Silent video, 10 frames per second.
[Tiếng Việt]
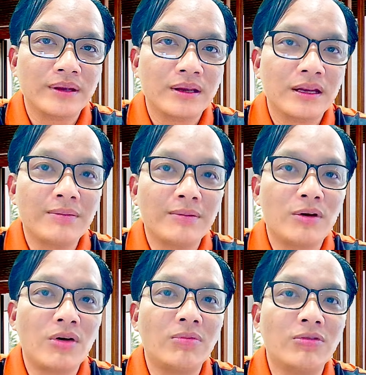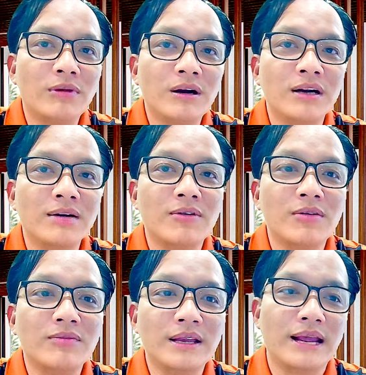nhưng mà cô không có bất cứ một
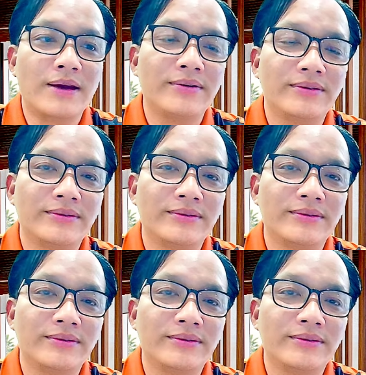công ty nào